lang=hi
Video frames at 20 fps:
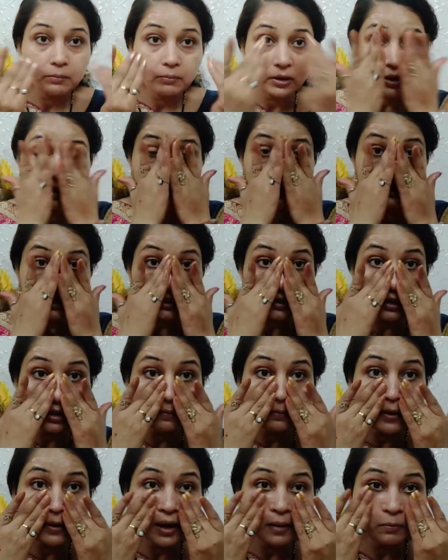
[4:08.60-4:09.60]
मेरे चैनल
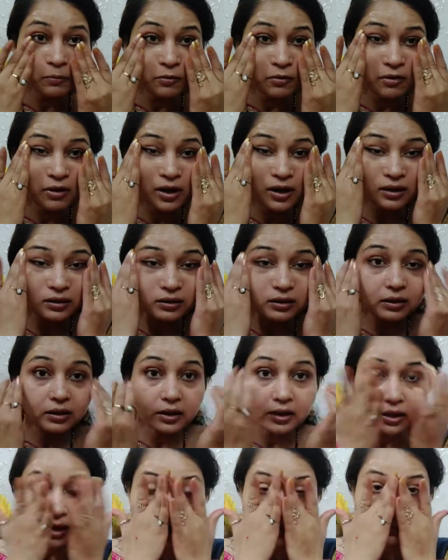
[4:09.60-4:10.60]
पे आपको हर
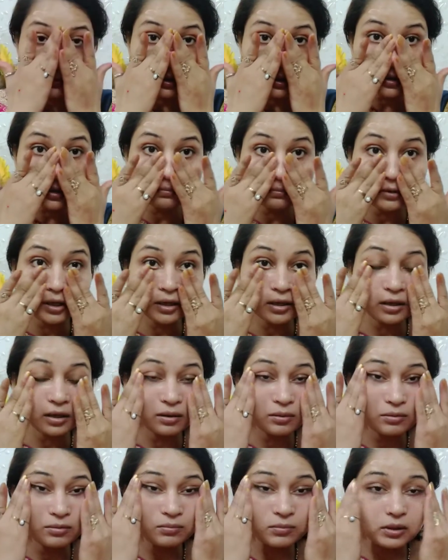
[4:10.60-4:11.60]
तरह का मेकअप
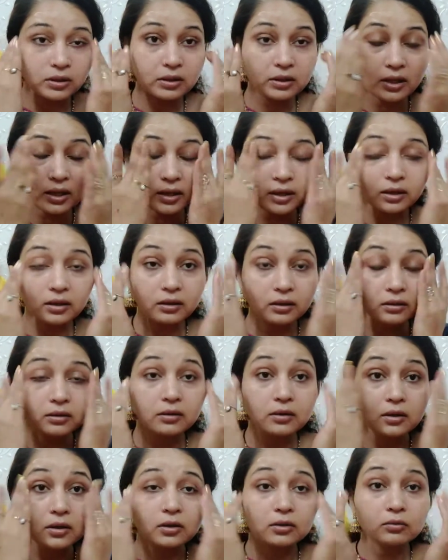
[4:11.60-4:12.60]
देखने को मिलता है
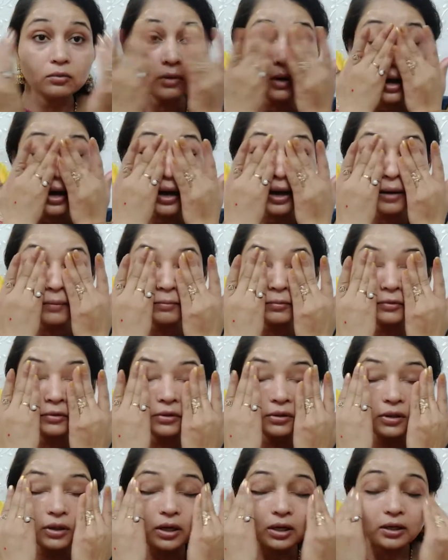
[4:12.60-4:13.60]
तो आप
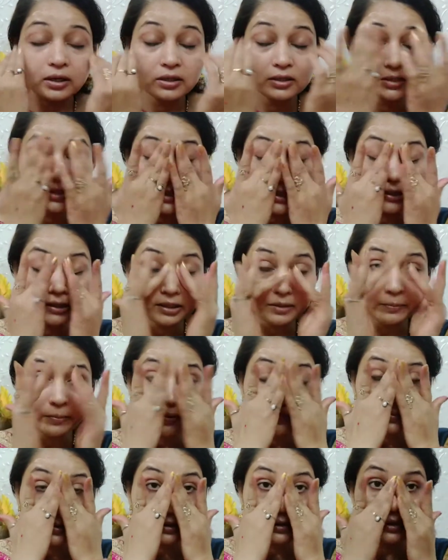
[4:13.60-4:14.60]
अगर चैनल
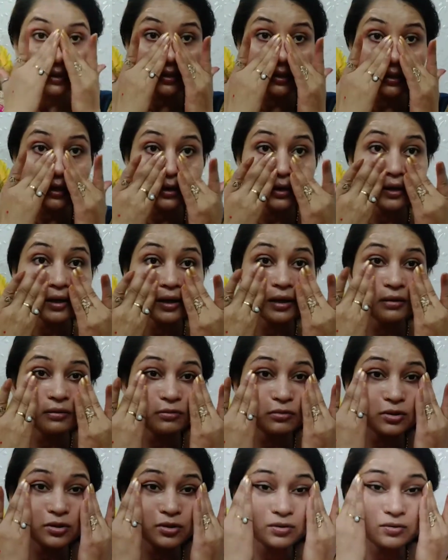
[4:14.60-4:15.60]
पे मेरे नए हैं
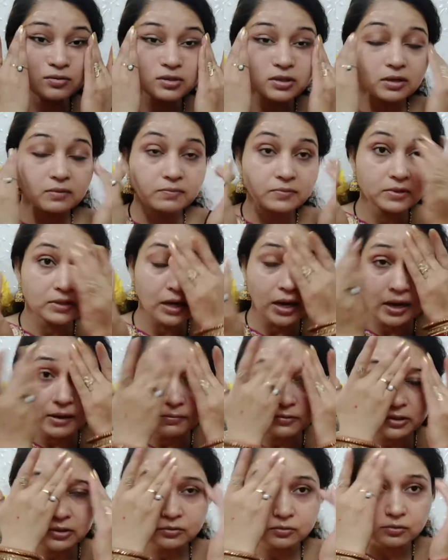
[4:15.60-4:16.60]
तो इसको
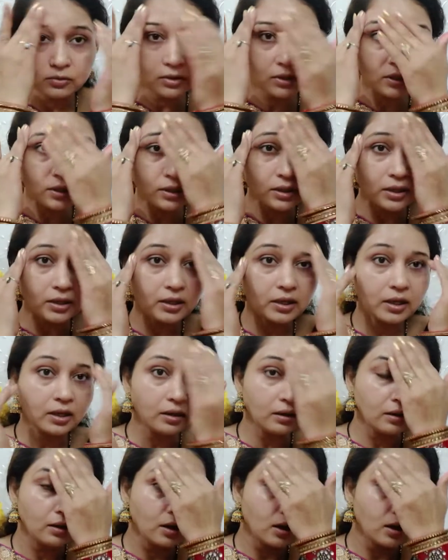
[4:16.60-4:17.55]
सब्सक्राइब ज़रूर करिएगा